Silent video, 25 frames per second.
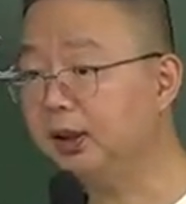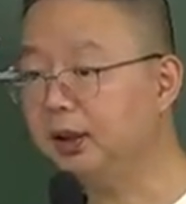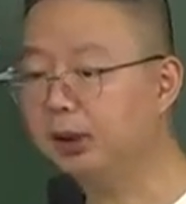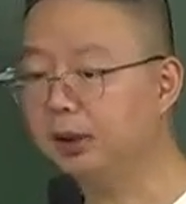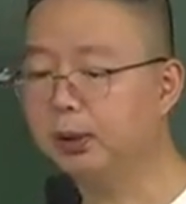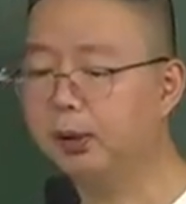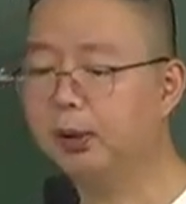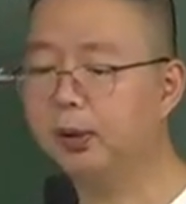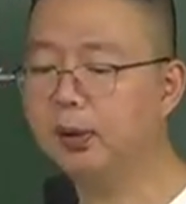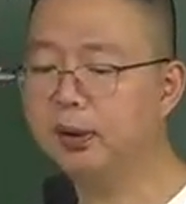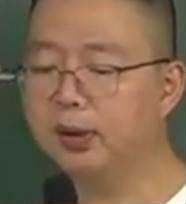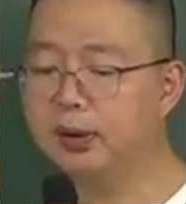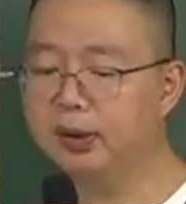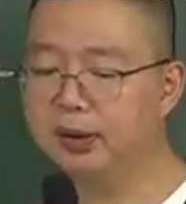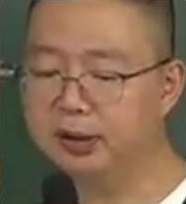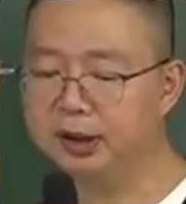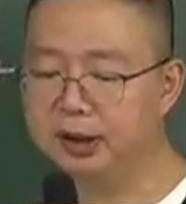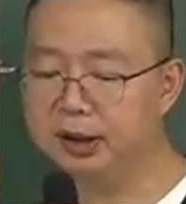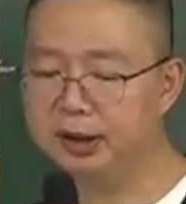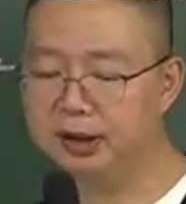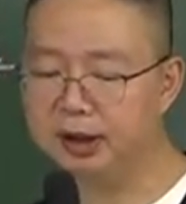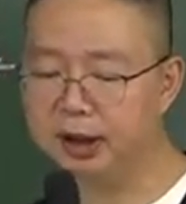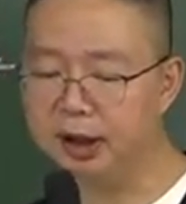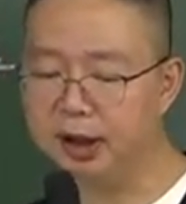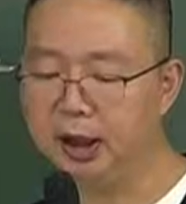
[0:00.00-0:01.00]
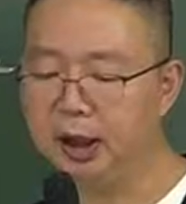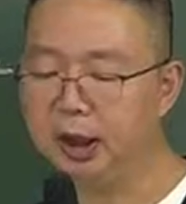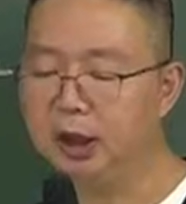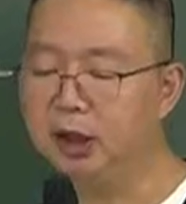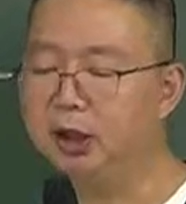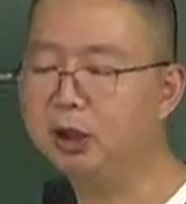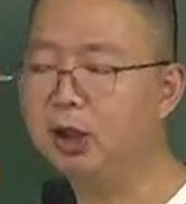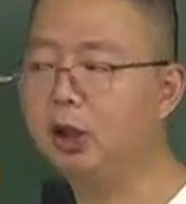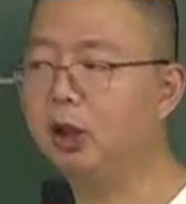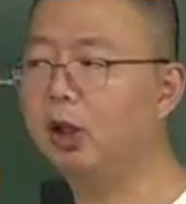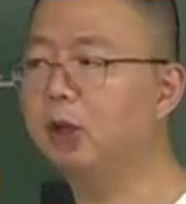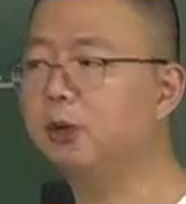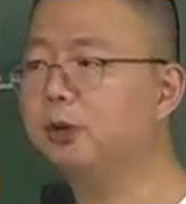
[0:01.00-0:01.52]
이런 것이 이제
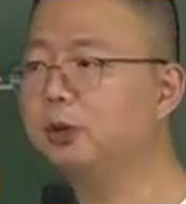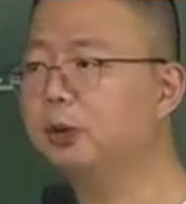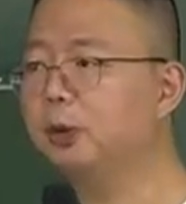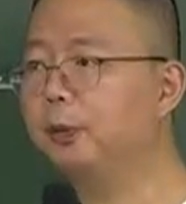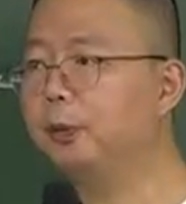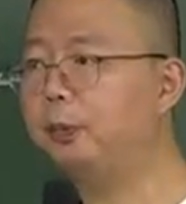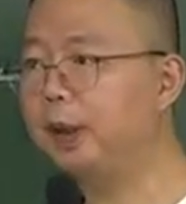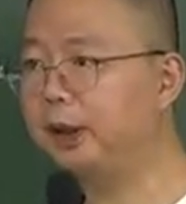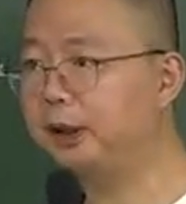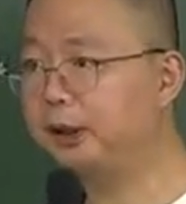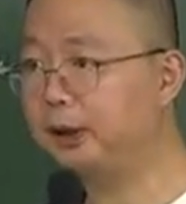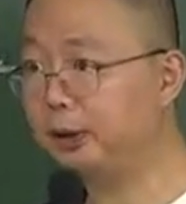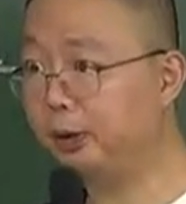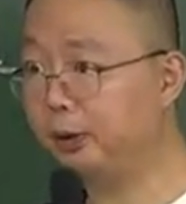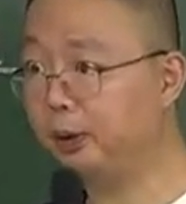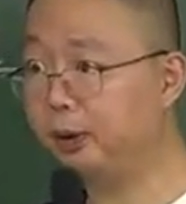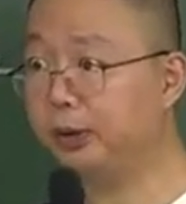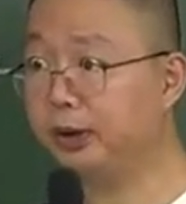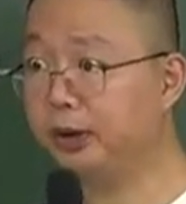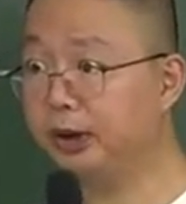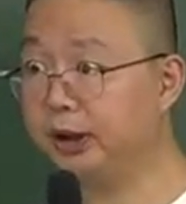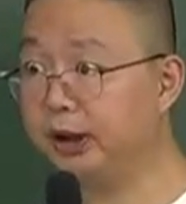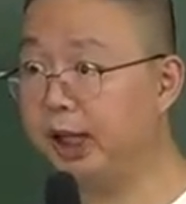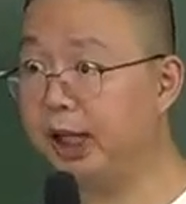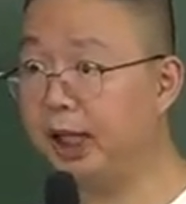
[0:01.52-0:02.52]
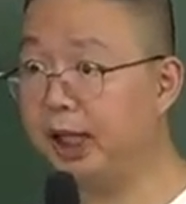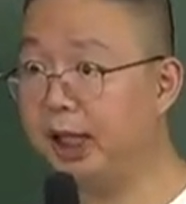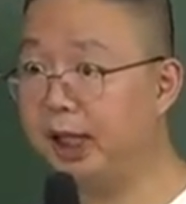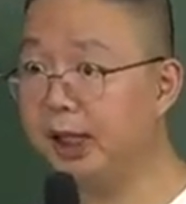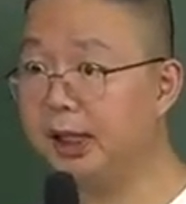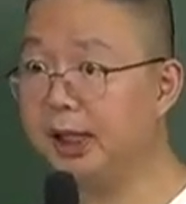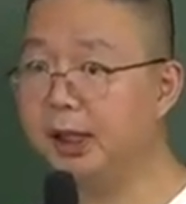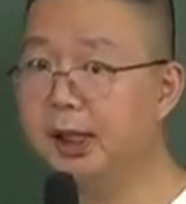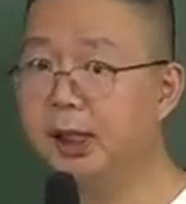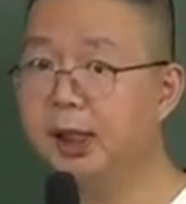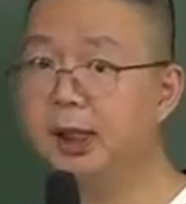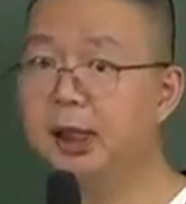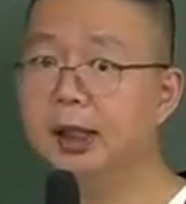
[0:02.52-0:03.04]
영업소 폐쇄
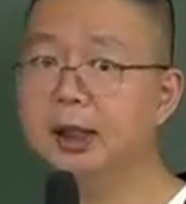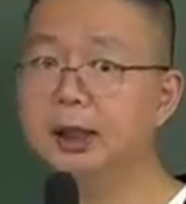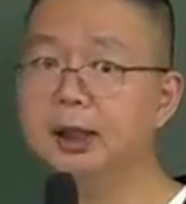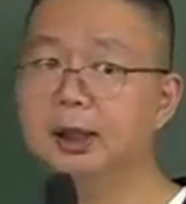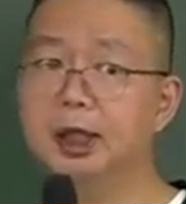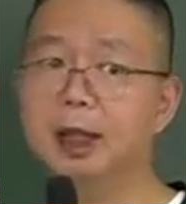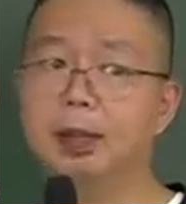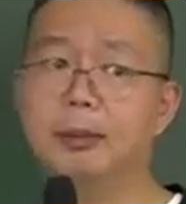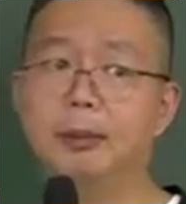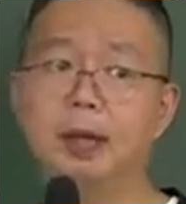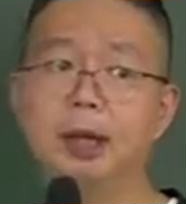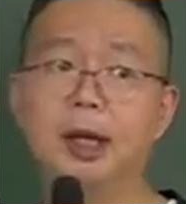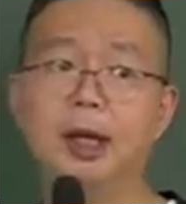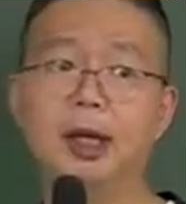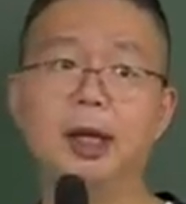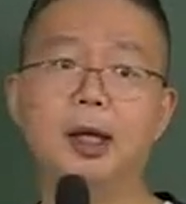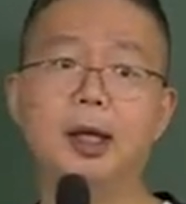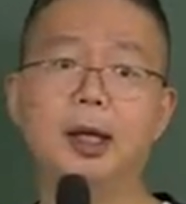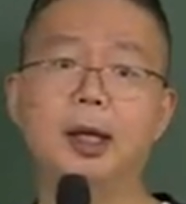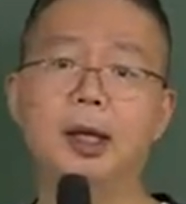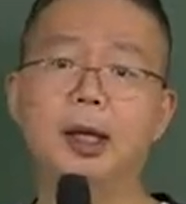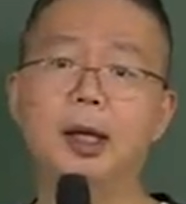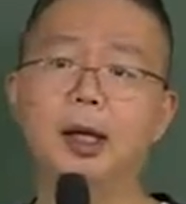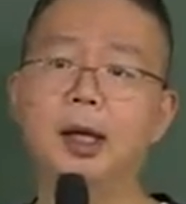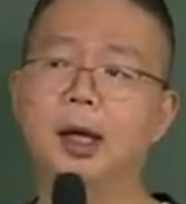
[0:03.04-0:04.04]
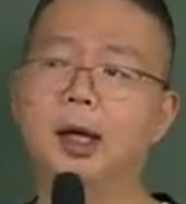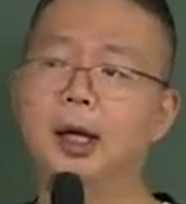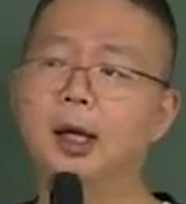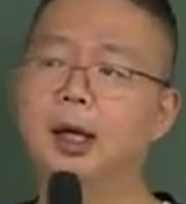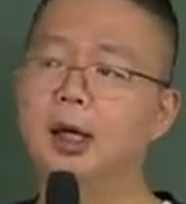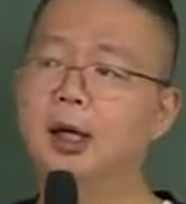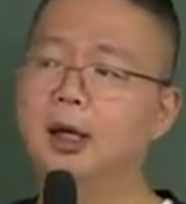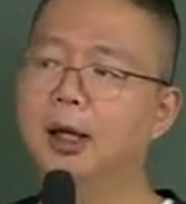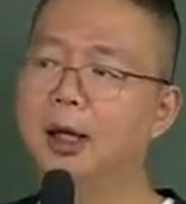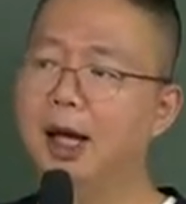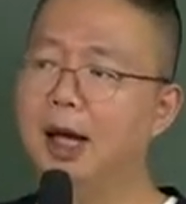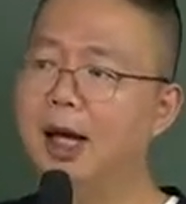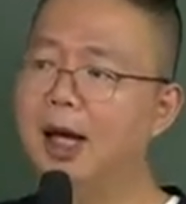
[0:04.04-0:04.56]
조치랑 그다음에
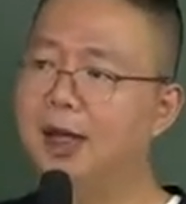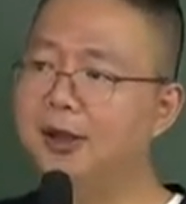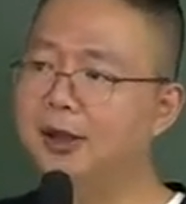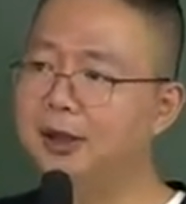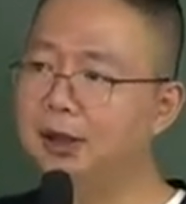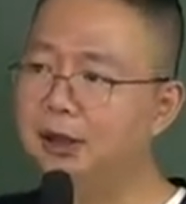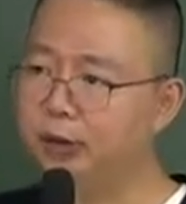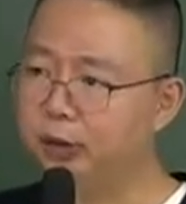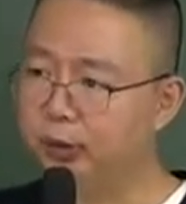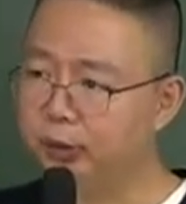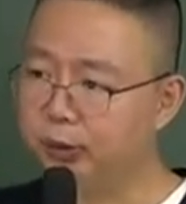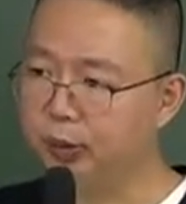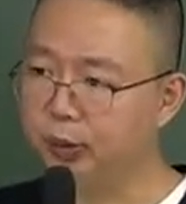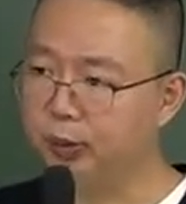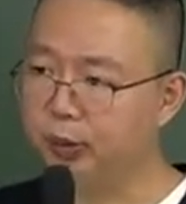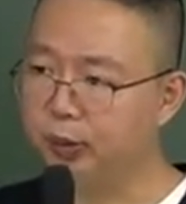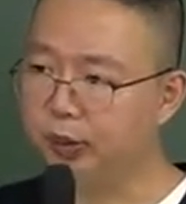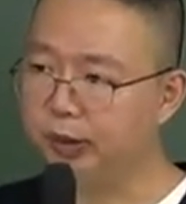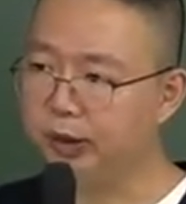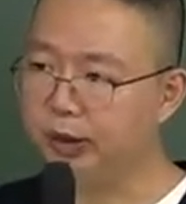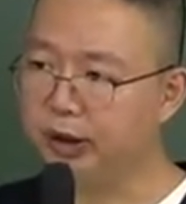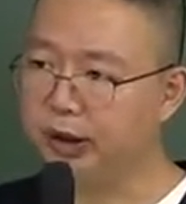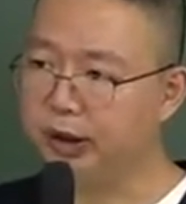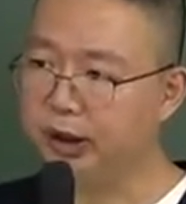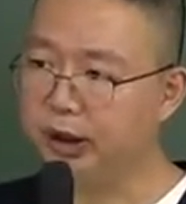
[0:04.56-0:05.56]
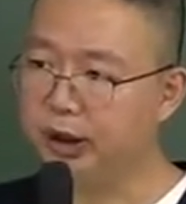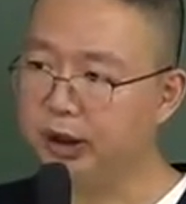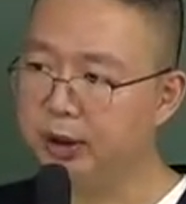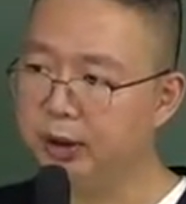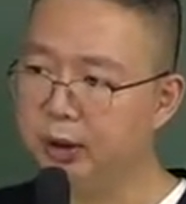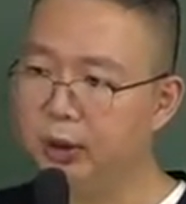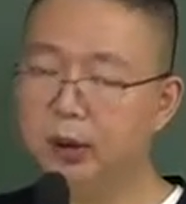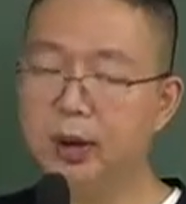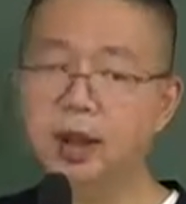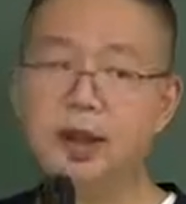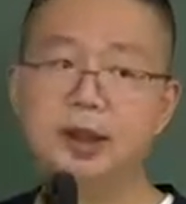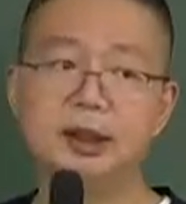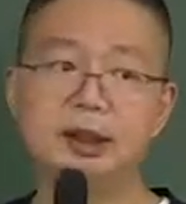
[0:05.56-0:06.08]
강제 출국 조치.
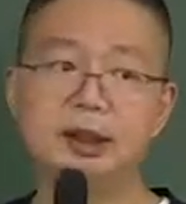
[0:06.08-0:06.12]
요게